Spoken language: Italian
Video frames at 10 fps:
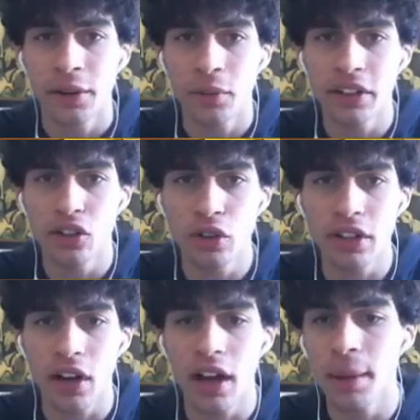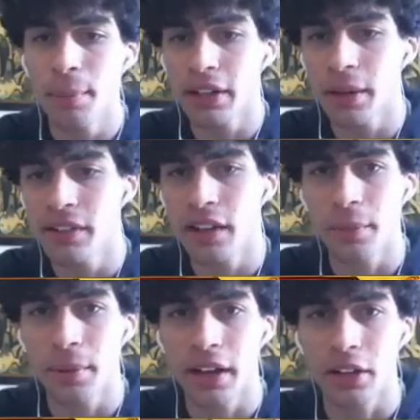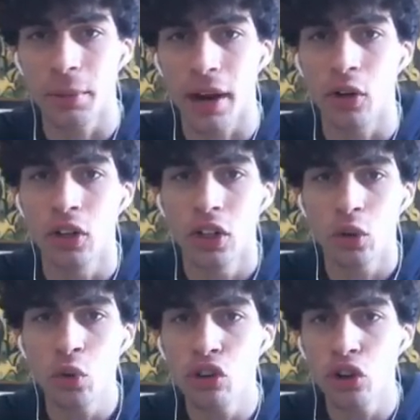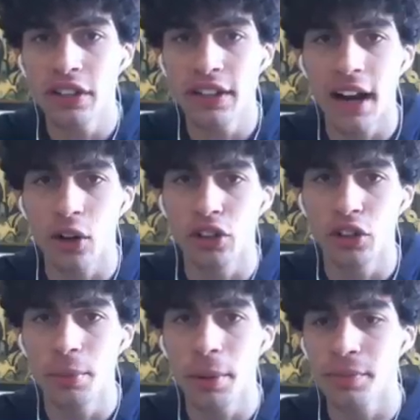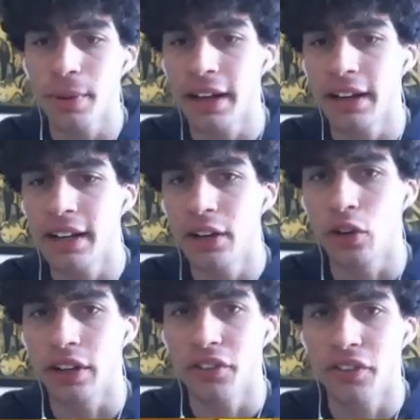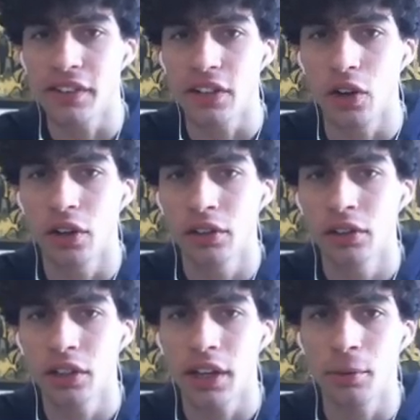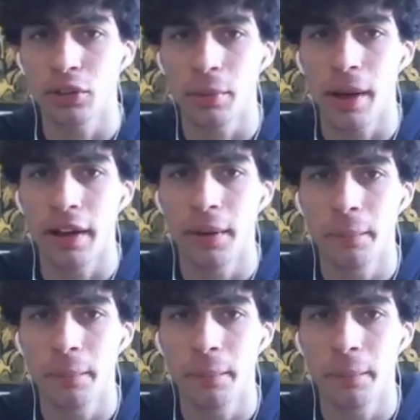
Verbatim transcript: Quindi giù di... Ah, porca miseria, peccato, bravo. Cucciolo di drago, gli dobbiamo spaccare il cannone, dà fastidio. Ok, molto bene.